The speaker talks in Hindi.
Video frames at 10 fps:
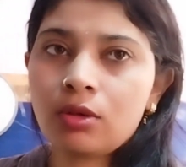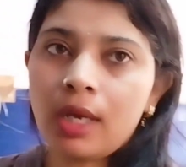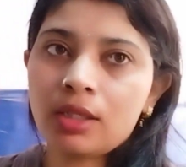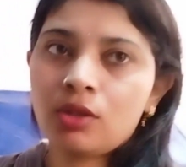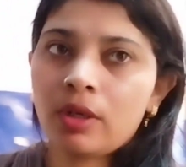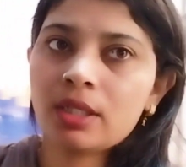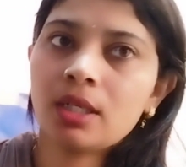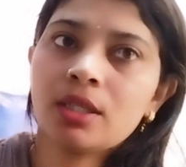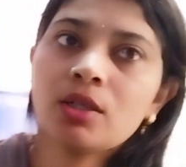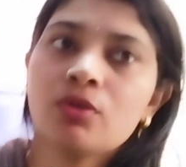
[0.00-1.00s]
आज थोड़ा
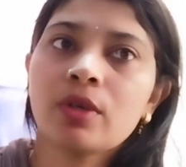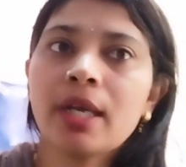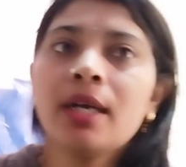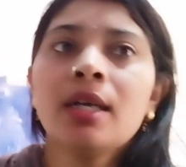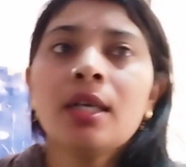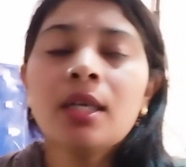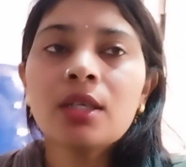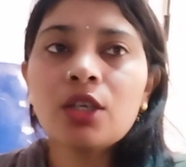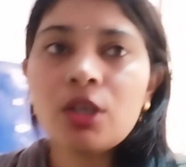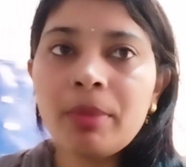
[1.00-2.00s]
जल्दी नहीं हो गया
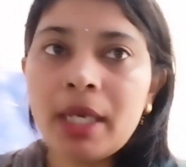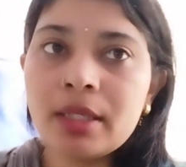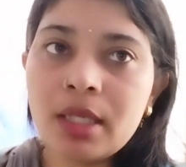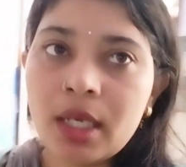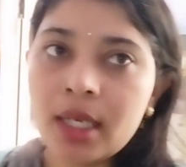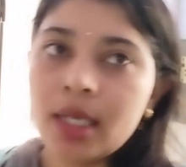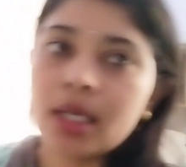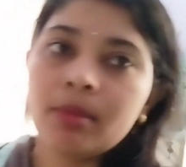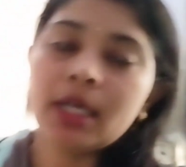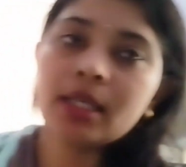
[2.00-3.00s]
क्योंकि बैसा का नक
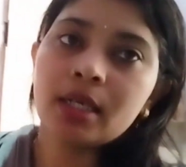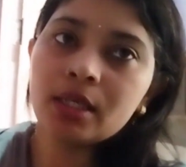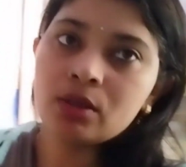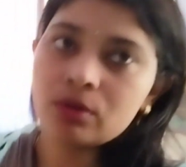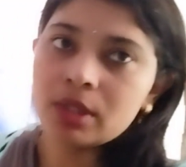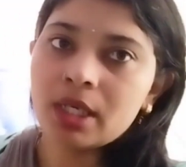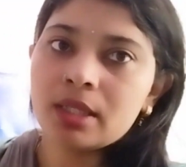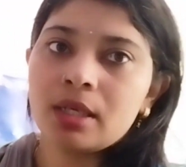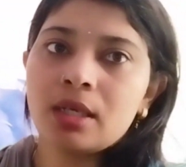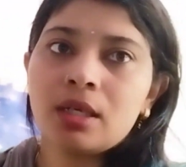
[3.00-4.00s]
बनिया ने धो दिया
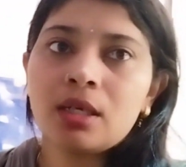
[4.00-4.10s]
था